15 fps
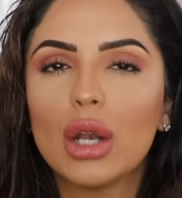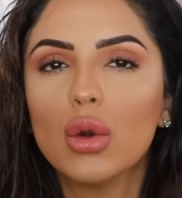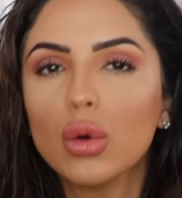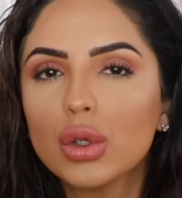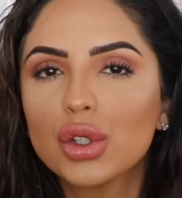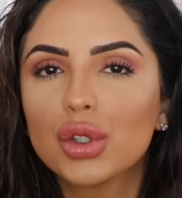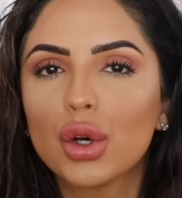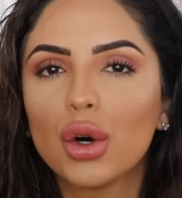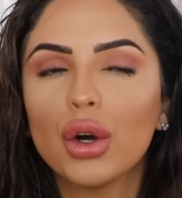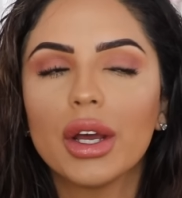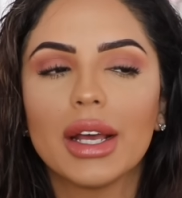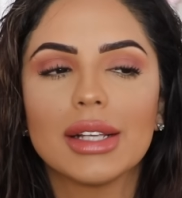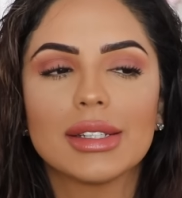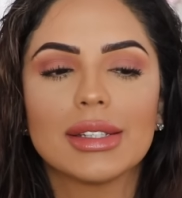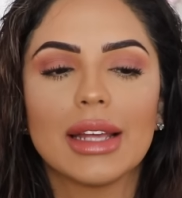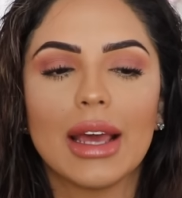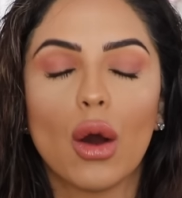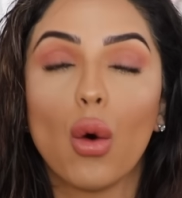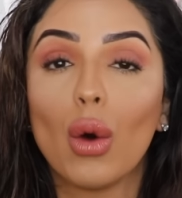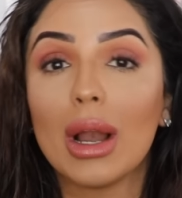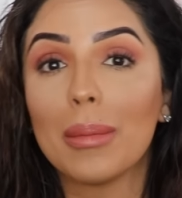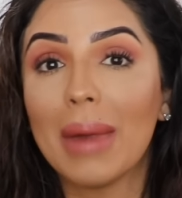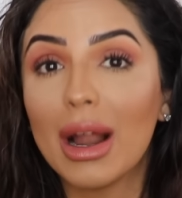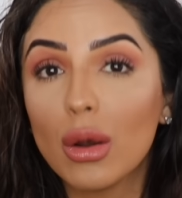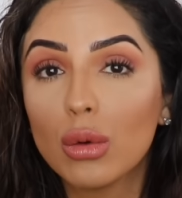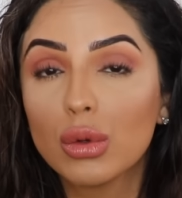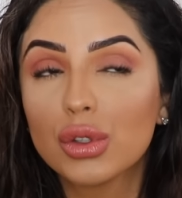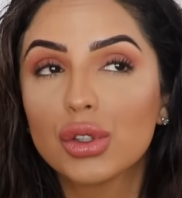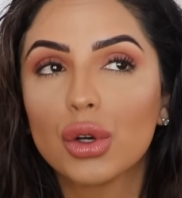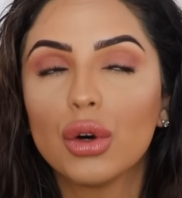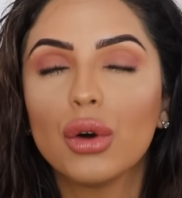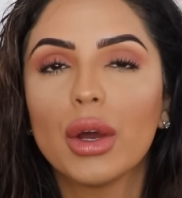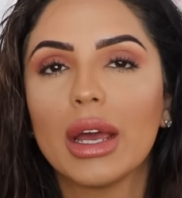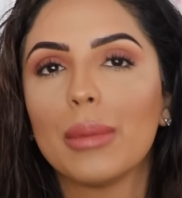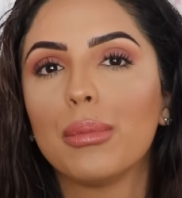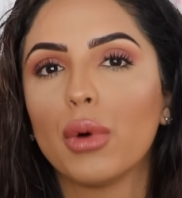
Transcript: el uso este, o el mal uso eh,